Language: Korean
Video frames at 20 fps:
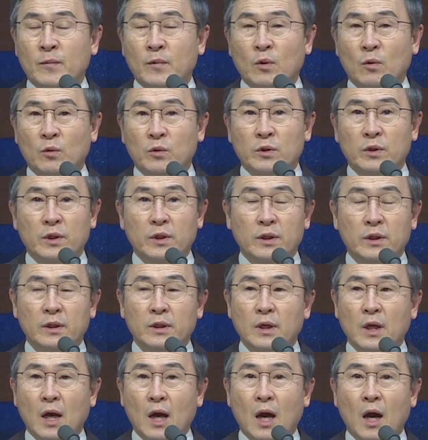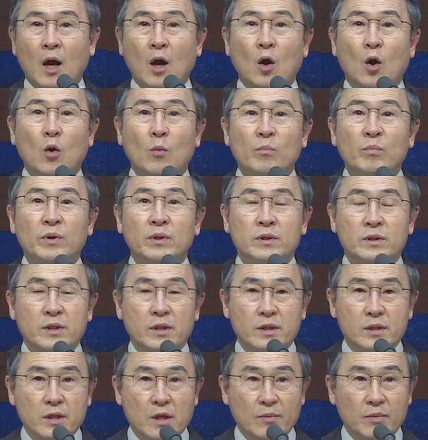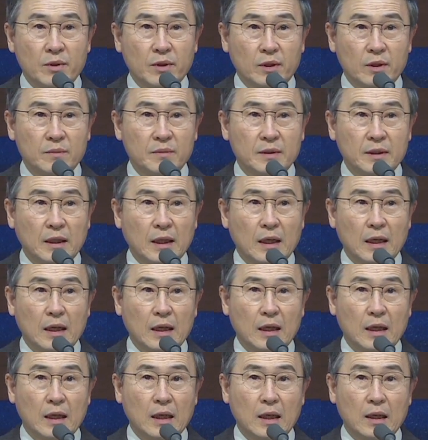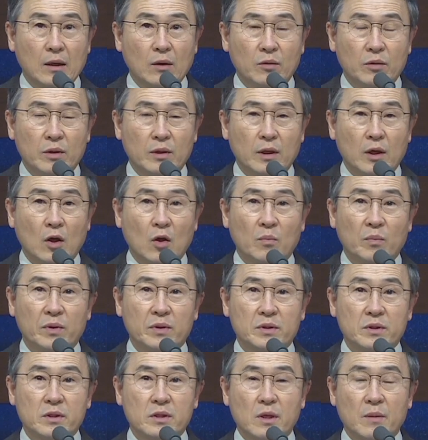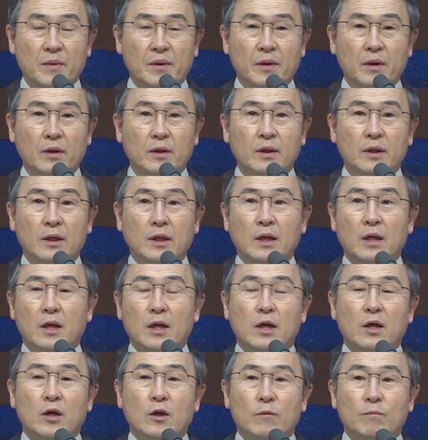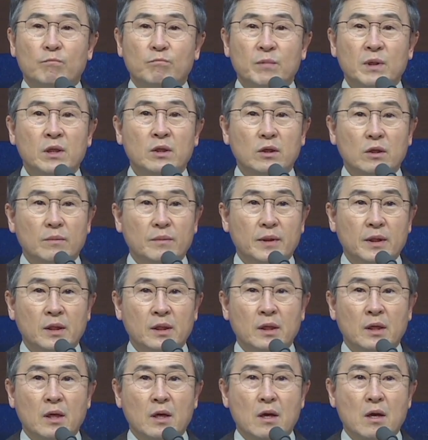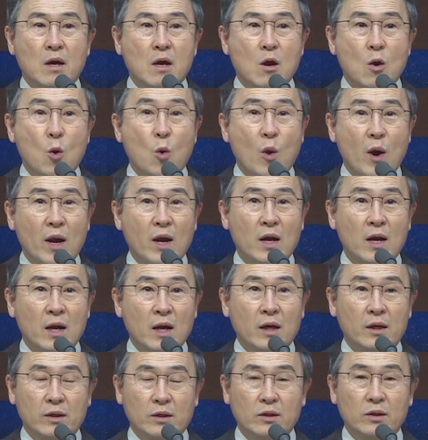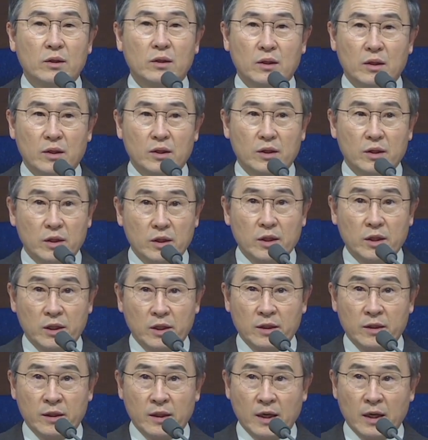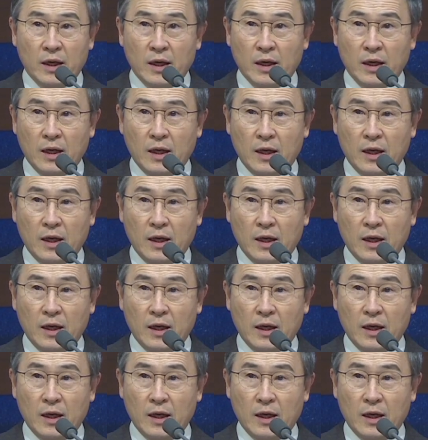오늘이 아홉 번째 새벽입니다. 오늘 아홉 번째 새벽 믿음이 환란을 이긴다.